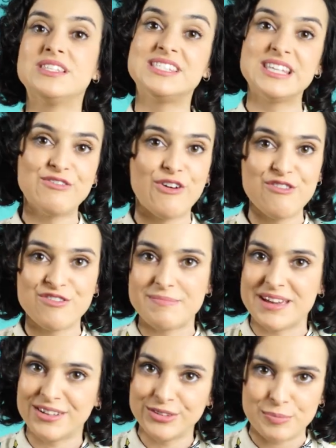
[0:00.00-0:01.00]

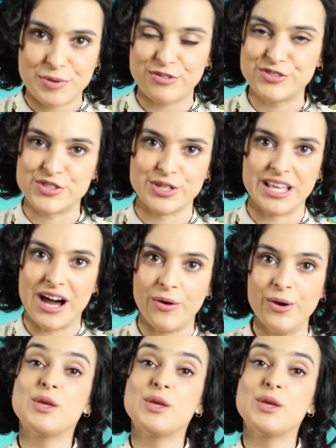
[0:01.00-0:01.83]
desenvolvimento profissional,